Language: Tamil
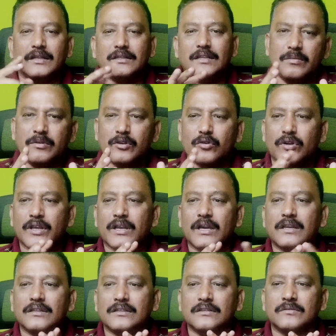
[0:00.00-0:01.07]
இதன் பேரோட
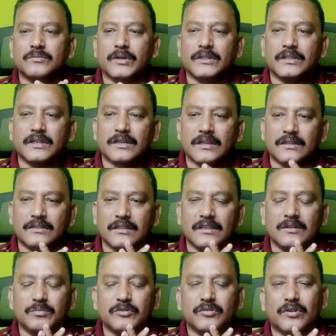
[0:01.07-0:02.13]
கருத்துக்கும் பார்த்தீங்கன்னா
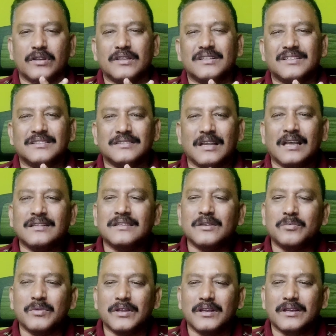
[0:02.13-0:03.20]
தீர்ப்பு வர்றதுக்கு
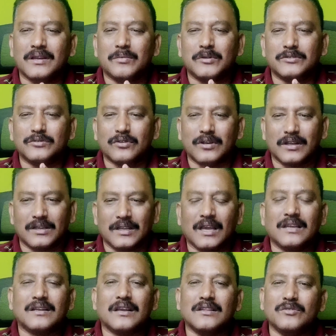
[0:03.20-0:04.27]
சாத்தியமே இல்லை அப்படின்னு சொல்கிறாங்க
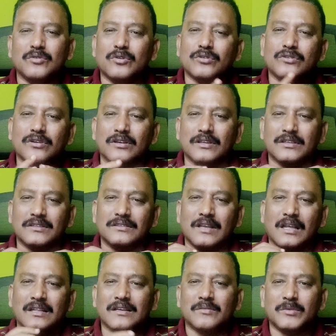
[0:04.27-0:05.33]
யாருக்காவது ஒருத்தவங்களுக்கு
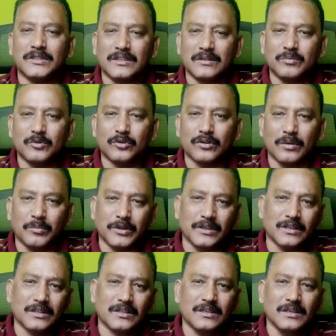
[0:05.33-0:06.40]
சாதகமாக தீர்ப்பு வரும்
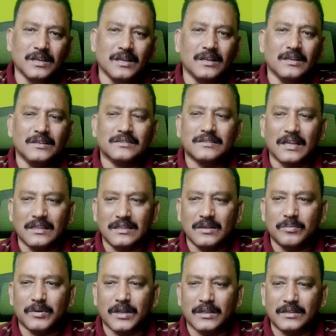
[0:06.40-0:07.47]
அப்படிங்கிறது
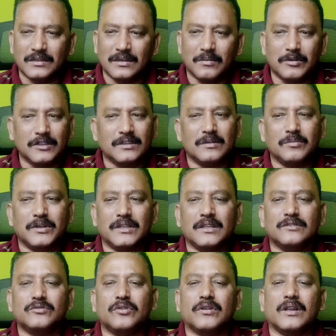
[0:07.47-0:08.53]
சாத்தியப்படாது அப்படிங்கிற
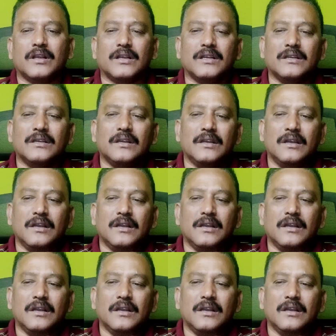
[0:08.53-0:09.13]
மாதிரி தான் சொல்கிறாங்க